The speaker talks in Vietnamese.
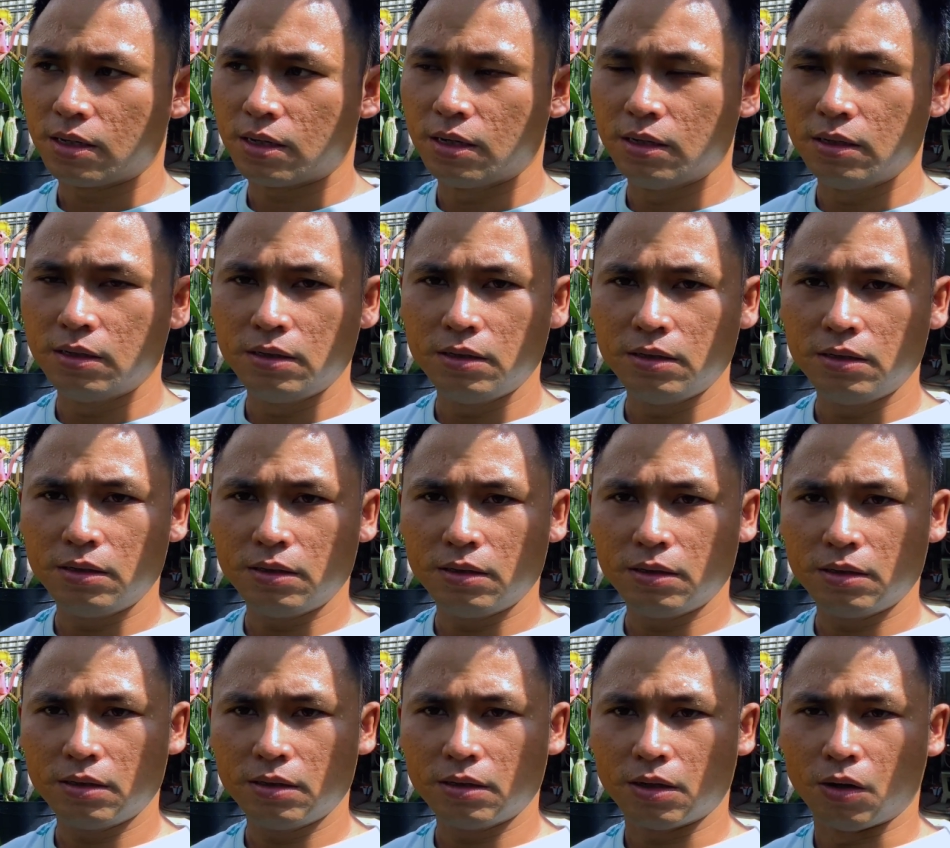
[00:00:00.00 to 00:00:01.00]
cứ
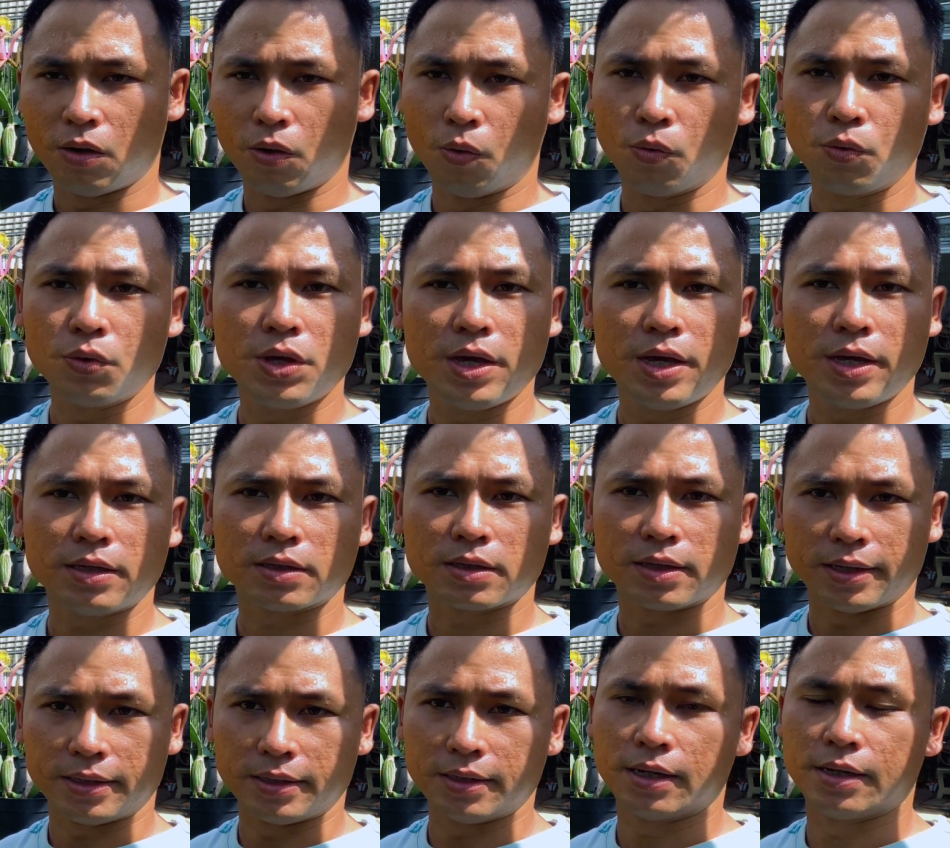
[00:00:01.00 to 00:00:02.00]
hữu duyên
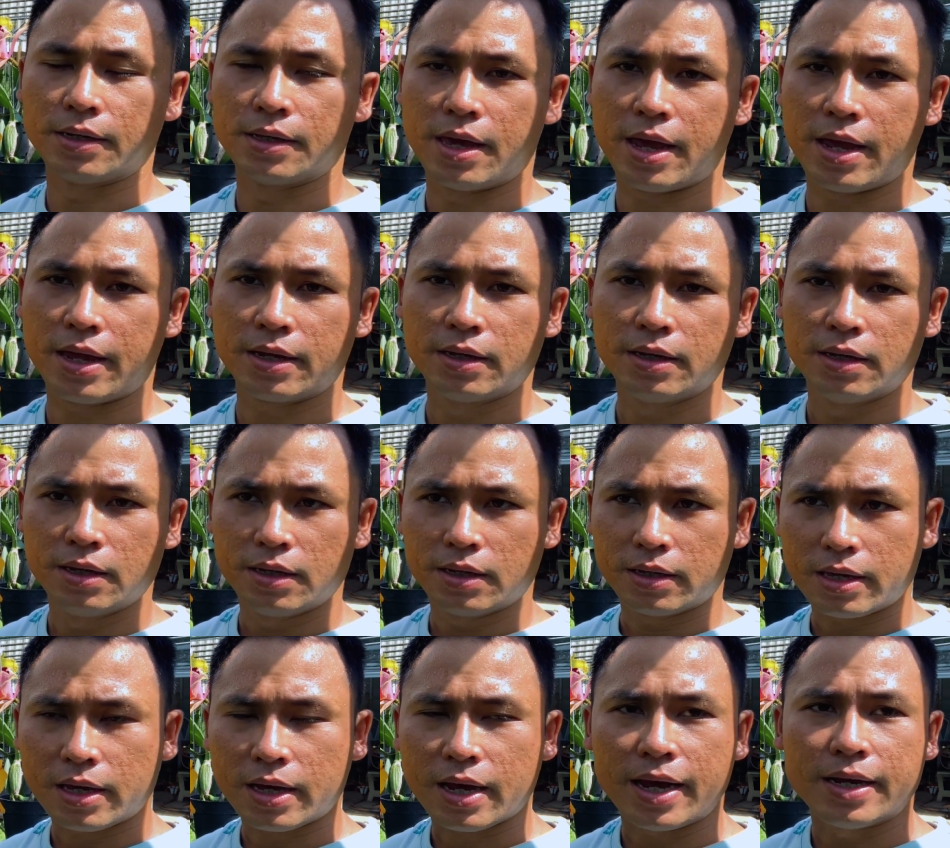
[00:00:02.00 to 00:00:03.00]
tùy thời gian,
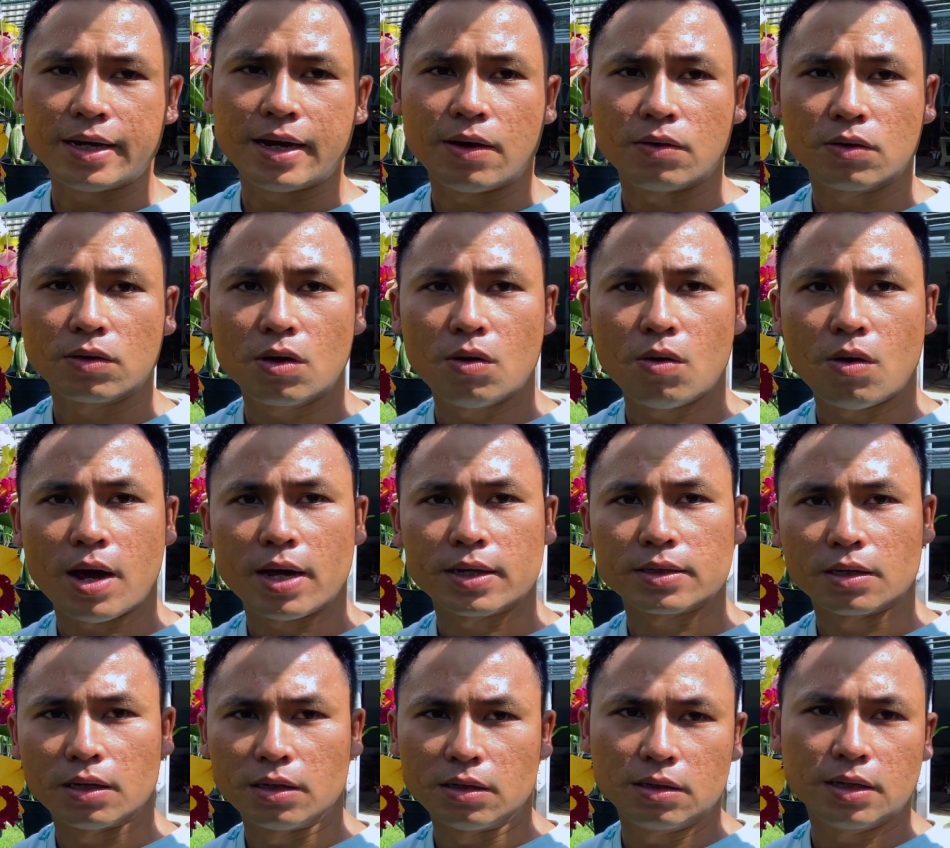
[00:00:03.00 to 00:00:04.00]
cái cây nào nó có hoa
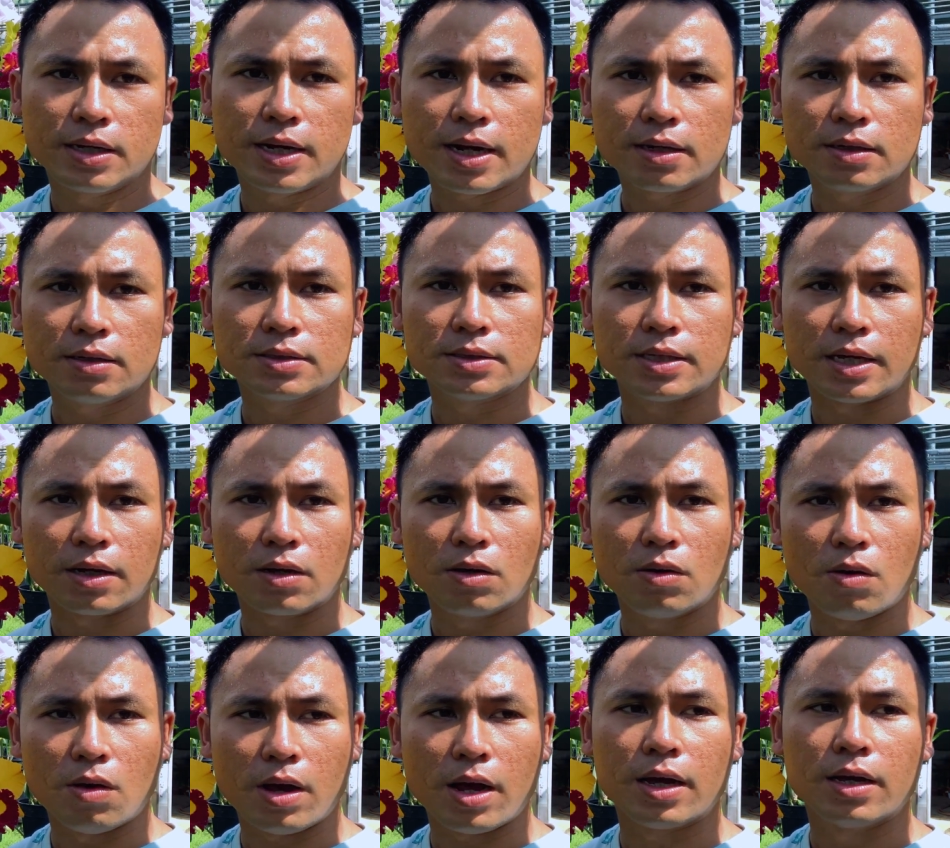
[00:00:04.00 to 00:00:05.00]
tự khắc nó sẽ có
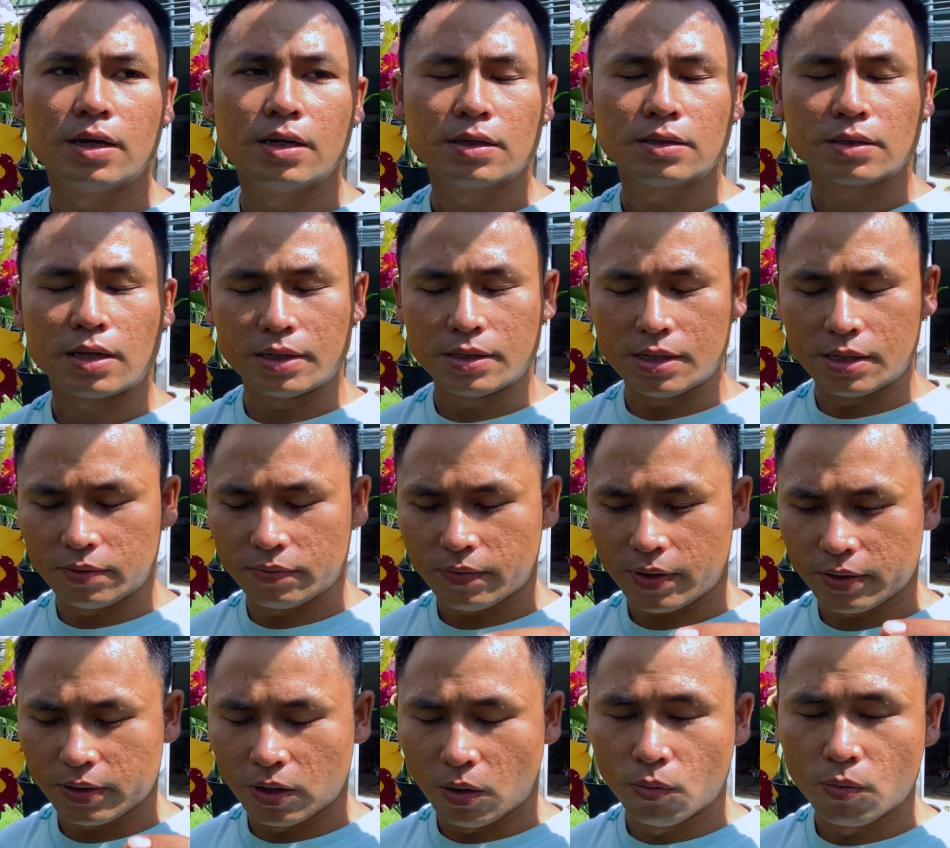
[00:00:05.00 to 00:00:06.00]
hoa, tại vì
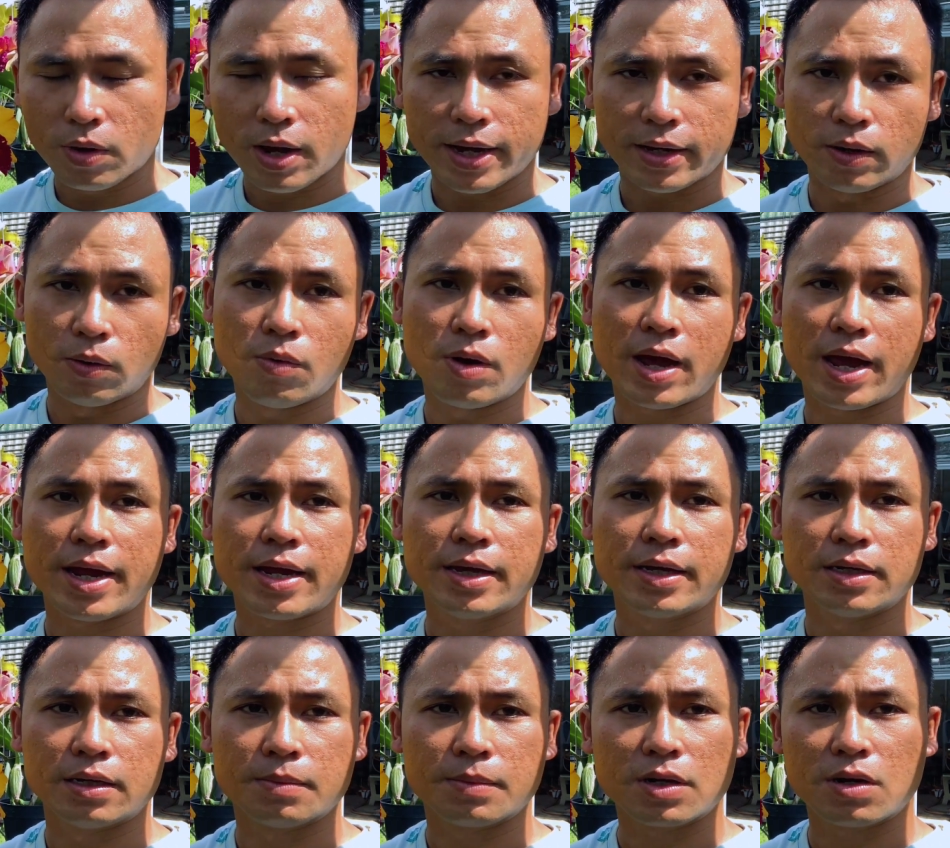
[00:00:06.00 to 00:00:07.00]
phải đủ ngày đủ tháng
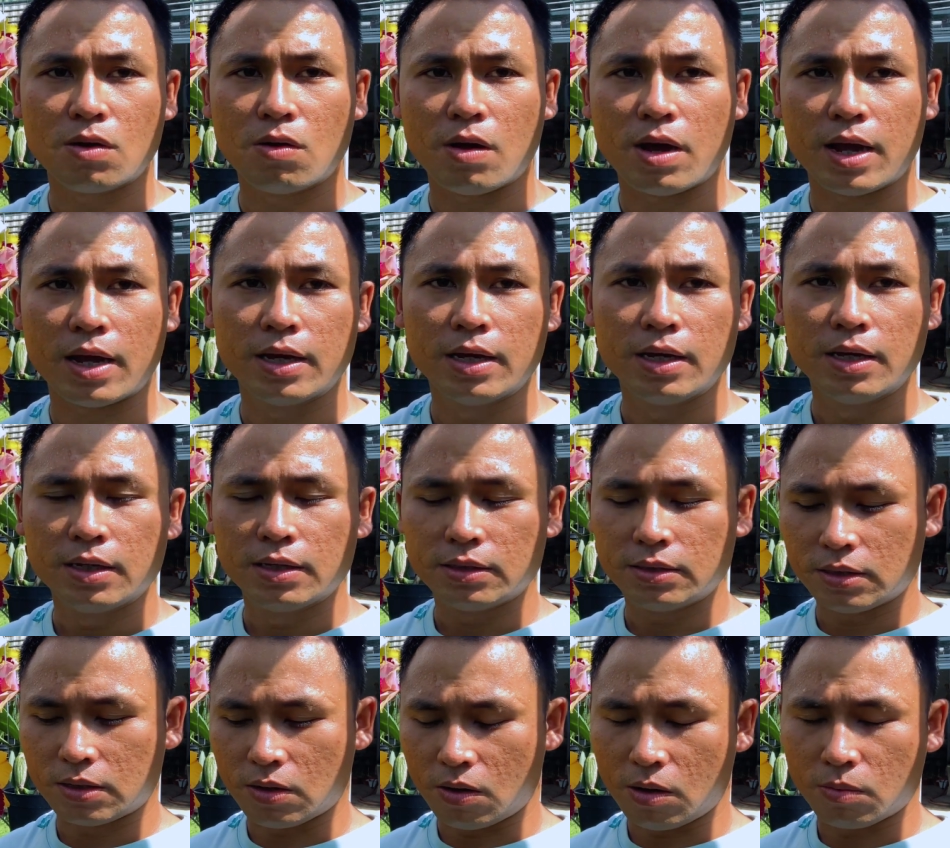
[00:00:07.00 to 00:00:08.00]
thì nó mới có hoa,
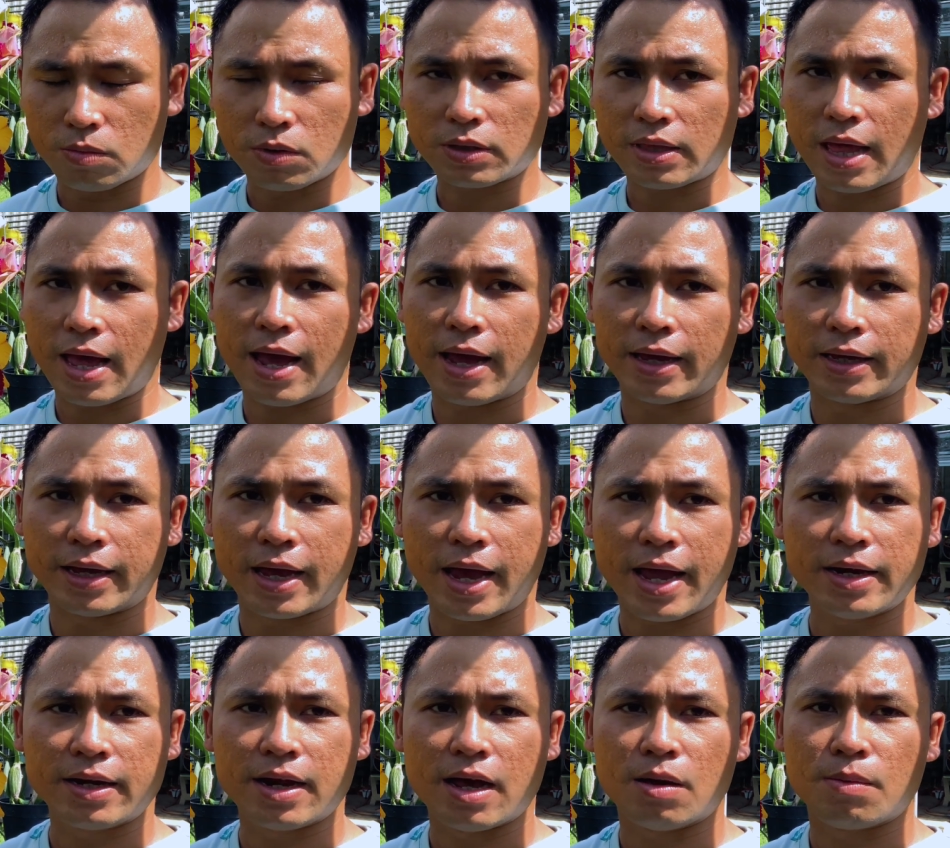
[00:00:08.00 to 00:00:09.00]
chứ còn không có tài
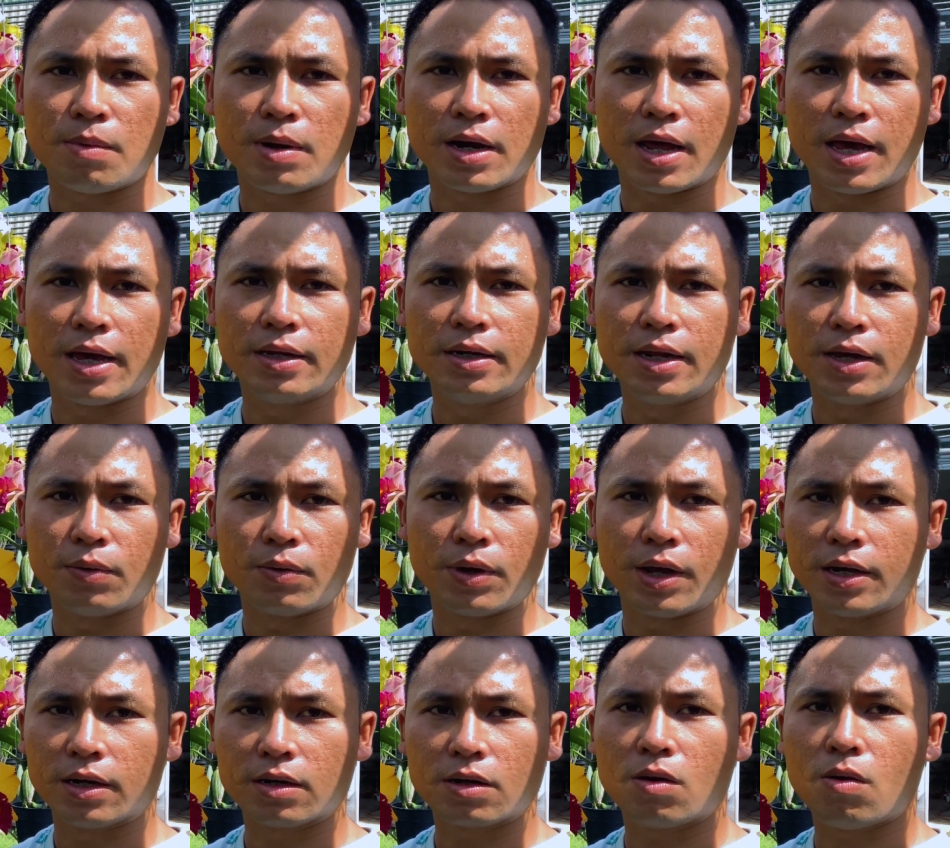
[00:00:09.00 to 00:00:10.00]
cán nào mà để điều
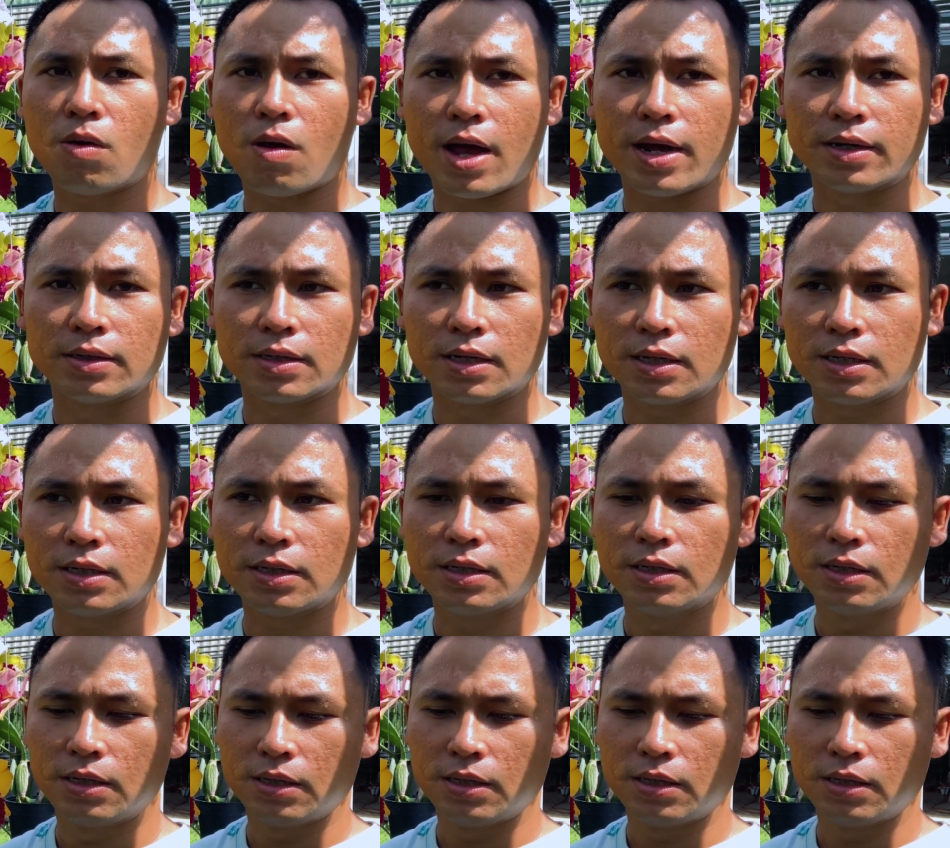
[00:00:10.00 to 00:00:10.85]
khiển nó có hoa được hết á.